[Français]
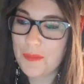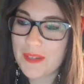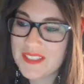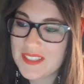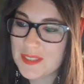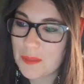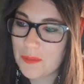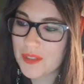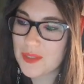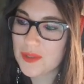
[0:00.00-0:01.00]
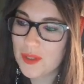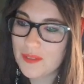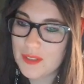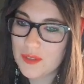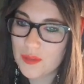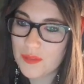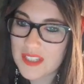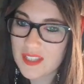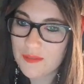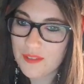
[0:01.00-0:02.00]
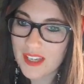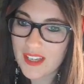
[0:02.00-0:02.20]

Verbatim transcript: Je paye 600 pour qu'il soit level 2, au moins c'est